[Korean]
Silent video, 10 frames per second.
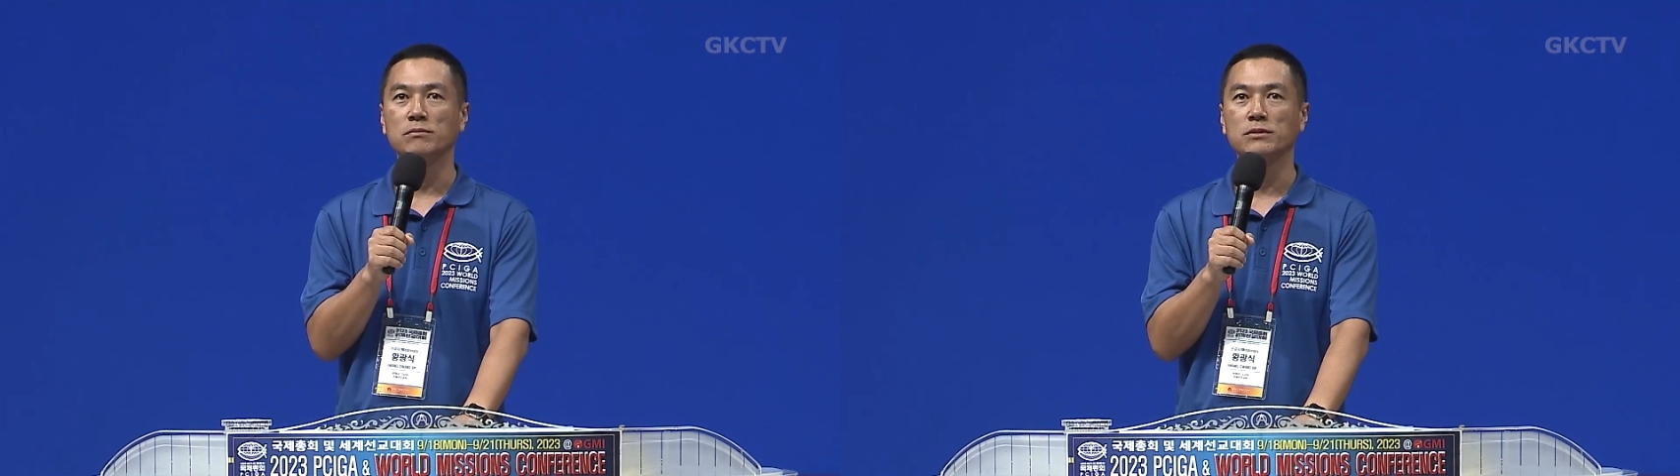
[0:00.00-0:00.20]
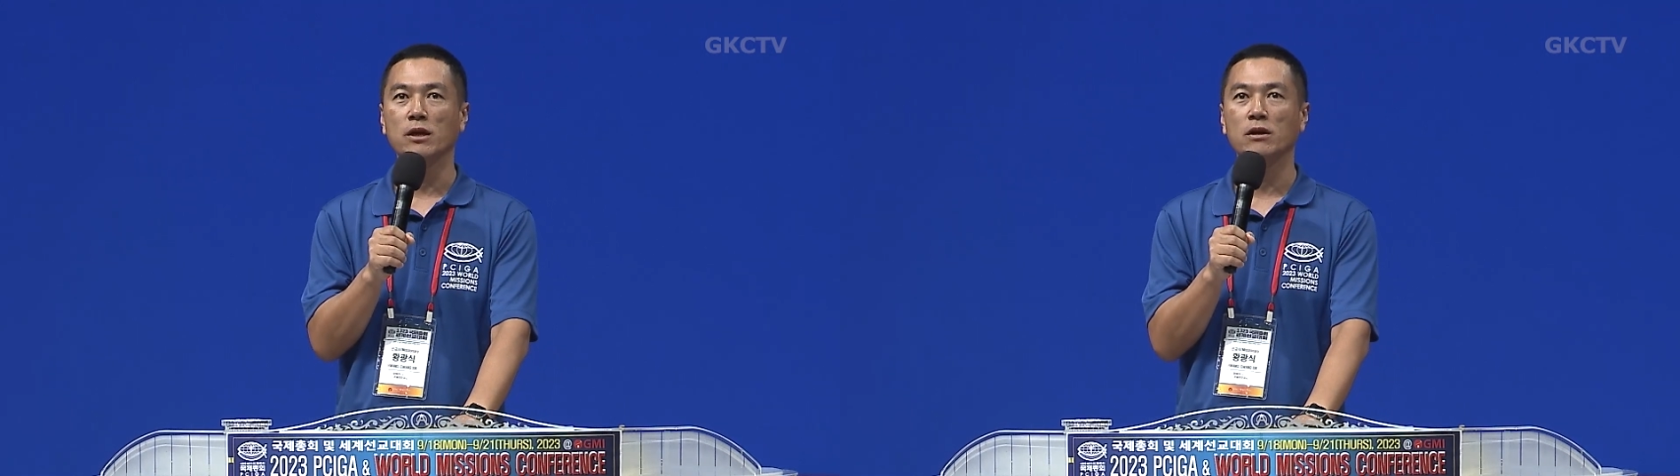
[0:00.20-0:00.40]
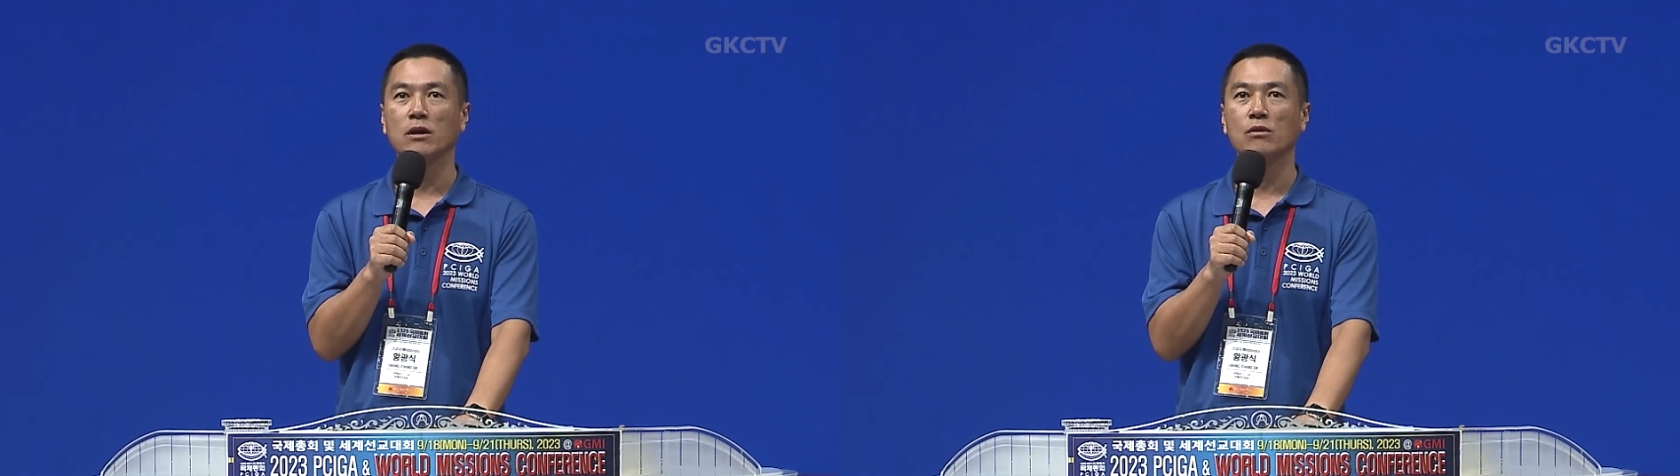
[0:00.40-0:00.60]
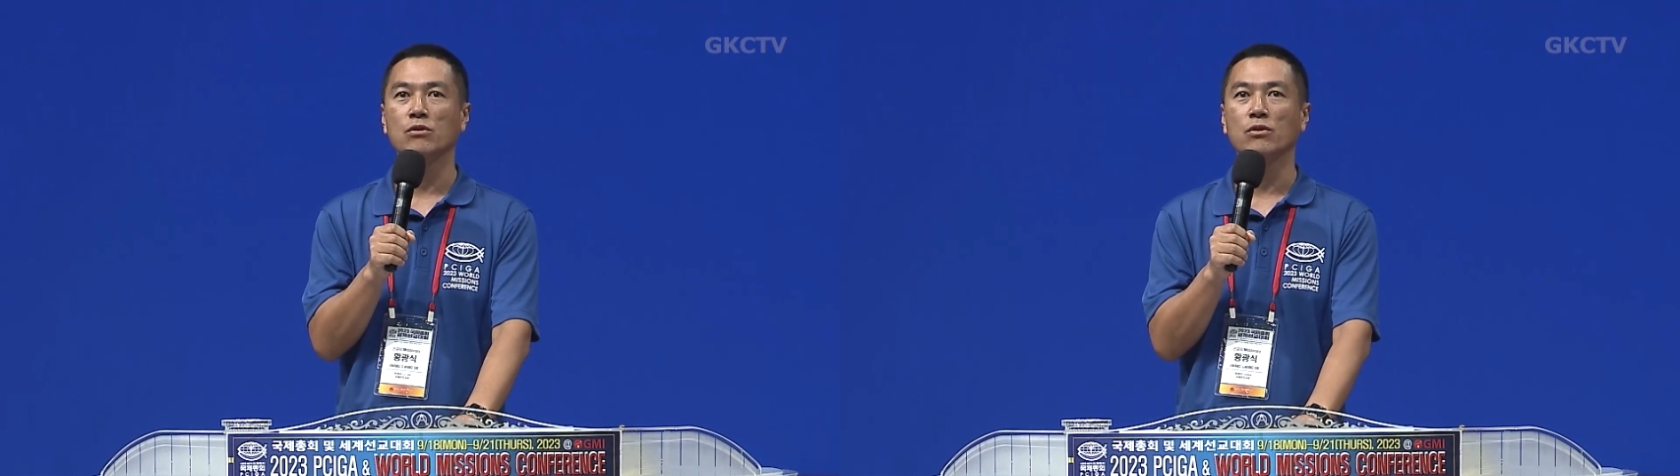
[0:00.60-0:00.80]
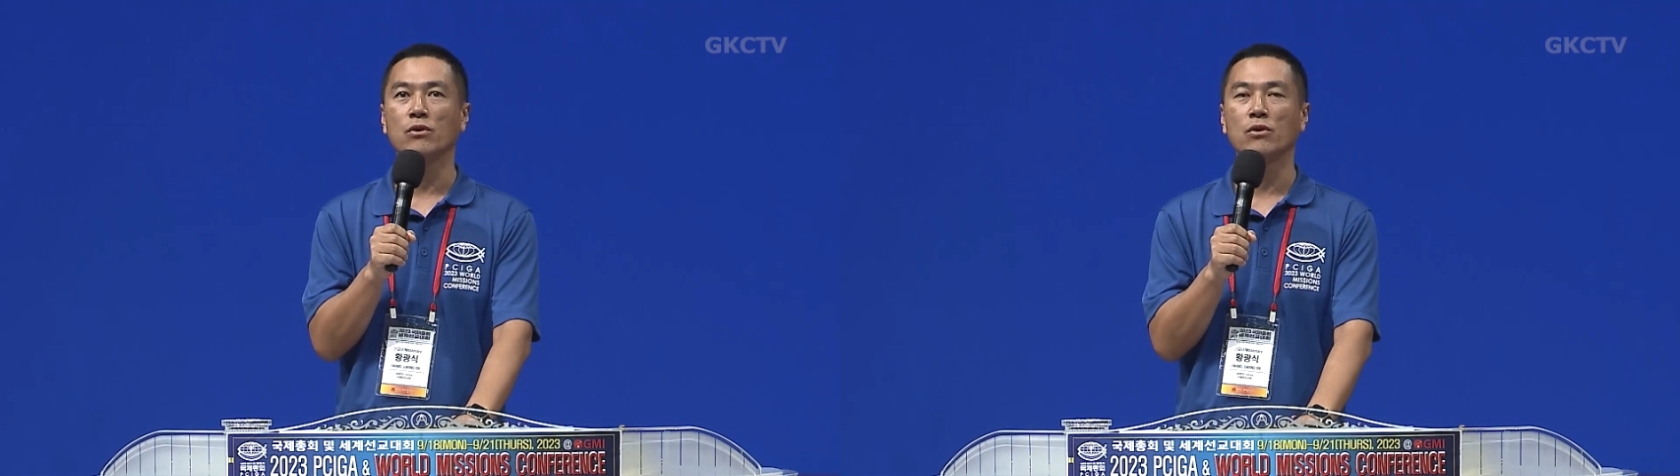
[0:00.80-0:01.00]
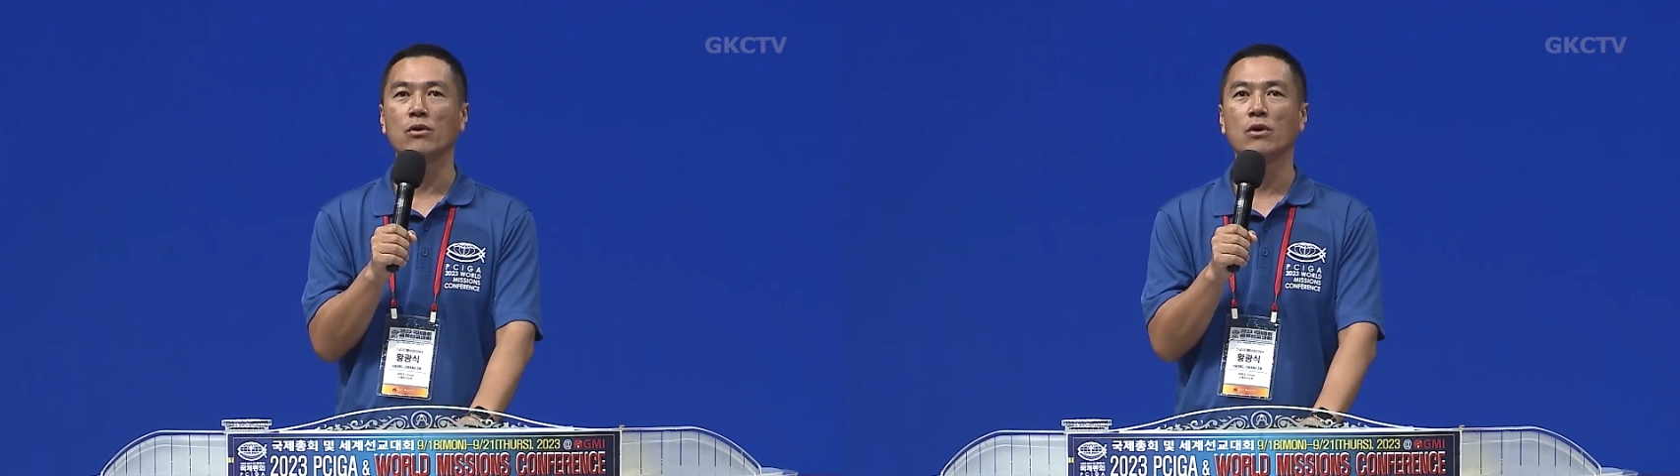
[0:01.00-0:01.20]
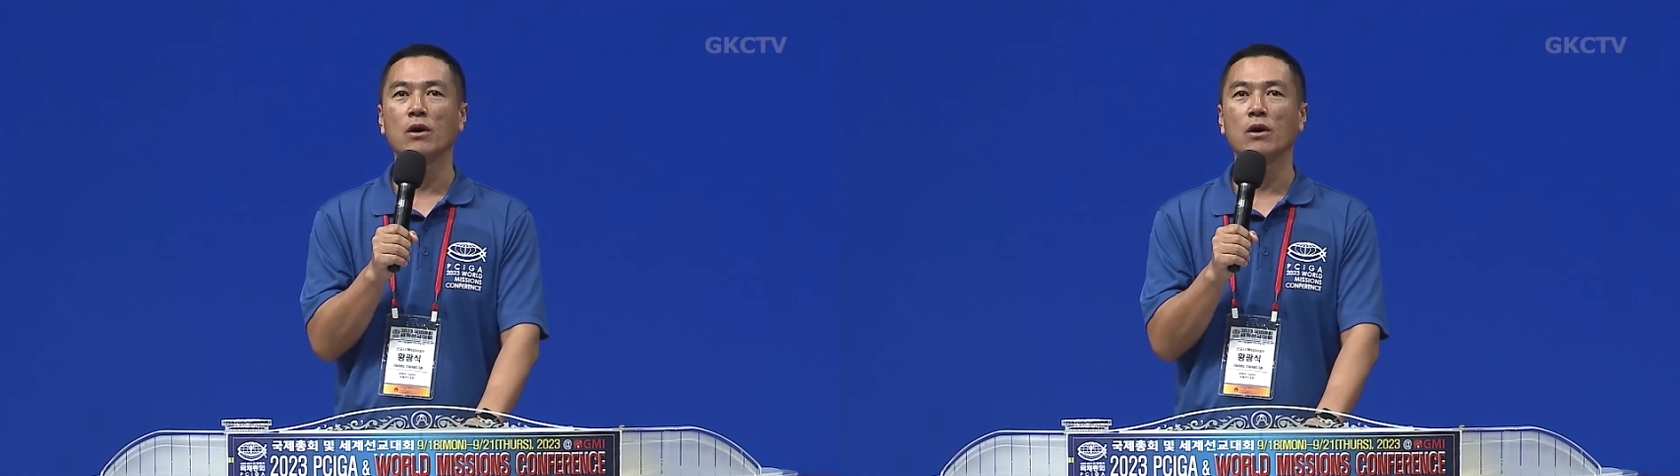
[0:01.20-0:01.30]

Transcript: 사역을 하고 있고요.